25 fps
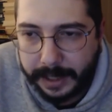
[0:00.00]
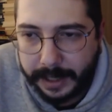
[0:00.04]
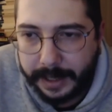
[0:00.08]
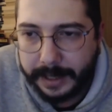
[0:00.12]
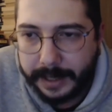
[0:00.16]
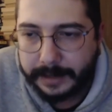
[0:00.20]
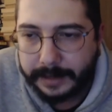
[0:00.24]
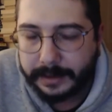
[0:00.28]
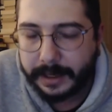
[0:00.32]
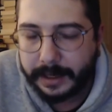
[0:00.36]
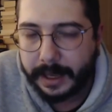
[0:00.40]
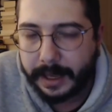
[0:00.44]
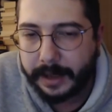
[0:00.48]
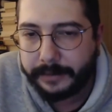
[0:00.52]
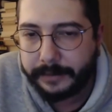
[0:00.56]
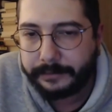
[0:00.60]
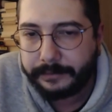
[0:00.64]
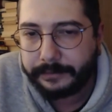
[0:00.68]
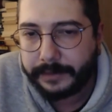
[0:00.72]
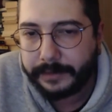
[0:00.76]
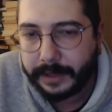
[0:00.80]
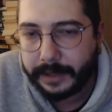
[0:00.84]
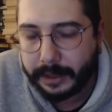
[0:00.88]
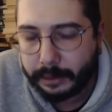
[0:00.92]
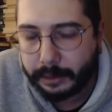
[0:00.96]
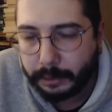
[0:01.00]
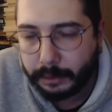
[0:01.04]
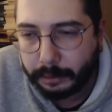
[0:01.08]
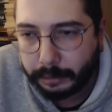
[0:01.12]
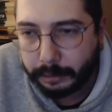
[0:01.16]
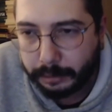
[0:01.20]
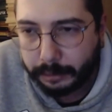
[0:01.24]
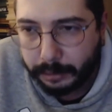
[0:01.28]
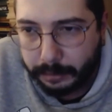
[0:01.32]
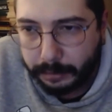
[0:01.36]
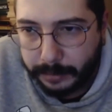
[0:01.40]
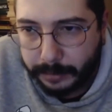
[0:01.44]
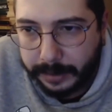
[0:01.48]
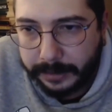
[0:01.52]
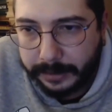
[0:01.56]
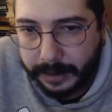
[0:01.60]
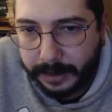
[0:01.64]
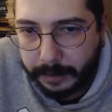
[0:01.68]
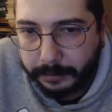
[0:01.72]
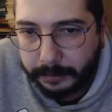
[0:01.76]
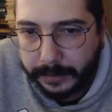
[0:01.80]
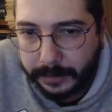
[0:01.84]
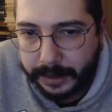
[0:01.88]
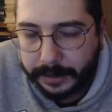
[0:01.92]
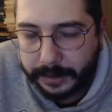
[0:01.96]
en hemfikir olduğum
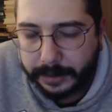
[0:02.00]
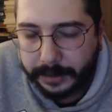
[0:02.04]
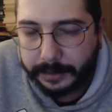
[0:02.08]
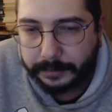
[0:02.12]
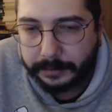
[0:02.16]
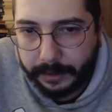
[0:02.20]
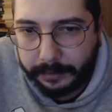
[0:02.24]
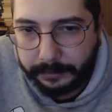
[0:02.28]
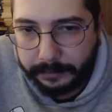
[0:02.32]
adamdır.